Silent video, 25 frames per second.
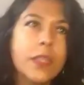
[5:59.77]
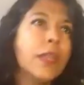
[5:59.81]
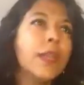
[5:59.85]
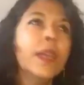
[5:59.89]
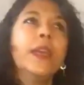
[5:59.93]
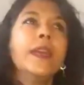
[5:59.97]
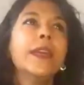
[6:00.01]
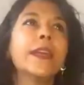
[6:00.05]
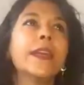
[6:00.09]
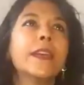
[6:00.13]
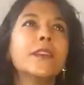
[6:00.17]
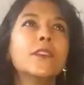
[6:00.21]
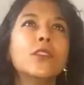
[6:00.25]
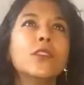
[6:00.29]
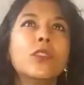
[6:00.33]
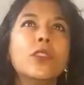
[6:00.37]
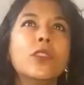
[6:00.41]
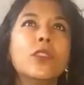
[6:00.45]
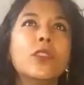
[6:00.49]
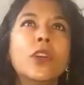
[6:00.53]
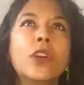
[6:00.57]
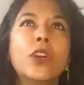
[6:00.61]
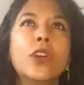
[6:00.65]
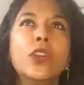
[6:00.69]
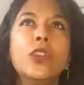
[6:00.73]
que eso
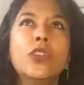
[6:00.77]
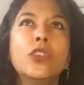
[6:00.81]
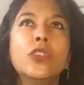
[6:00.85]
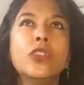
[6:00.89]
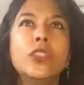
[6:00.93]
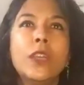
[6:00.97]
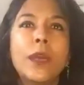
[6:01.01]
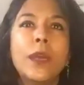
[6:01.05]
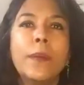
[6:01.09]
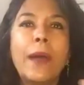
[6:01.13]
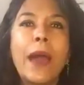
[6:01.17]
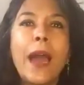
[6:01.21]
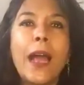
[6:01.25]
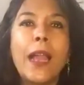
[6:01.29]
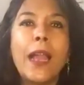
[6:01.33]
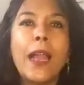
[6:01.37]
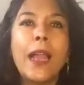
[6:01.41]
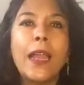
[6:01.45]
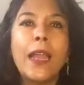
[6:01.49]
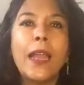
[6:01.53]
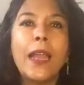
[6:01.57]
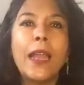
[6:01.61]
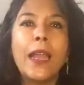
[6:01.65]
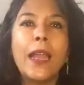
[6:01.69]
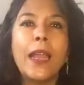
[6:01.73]
nos lleva a la
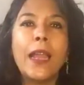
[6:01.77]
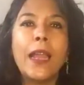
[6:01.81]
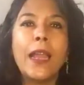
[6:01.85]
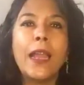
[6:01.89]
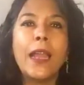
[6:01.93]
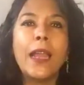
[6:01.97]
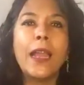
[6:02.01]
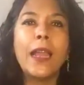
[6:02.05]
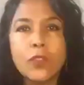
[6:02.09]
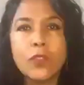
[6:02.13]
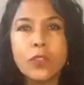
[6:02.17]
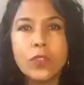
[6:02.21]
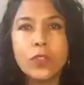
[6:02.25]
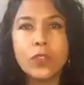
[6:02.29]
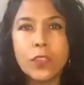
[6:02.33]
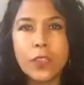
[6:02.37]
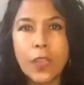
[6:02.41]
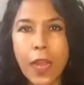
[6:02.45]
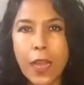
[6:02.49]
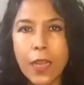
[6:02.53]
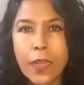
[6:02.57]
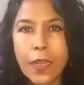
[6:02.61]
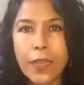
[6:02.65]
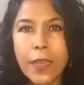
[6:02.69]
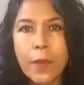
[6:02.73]
tristeza, a la
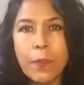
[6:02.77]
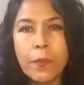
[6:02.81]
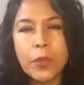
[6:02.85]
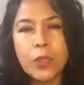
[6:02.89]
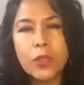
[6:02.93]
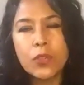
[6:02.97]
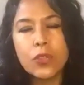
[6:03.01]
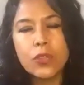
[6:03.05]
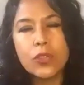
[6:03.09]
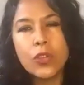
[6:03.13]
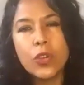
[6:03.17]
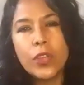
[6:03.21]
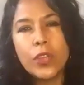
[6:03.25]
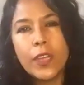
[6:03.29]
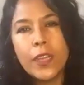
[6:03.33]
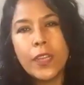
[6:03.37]
nostalgia, por eso se oyen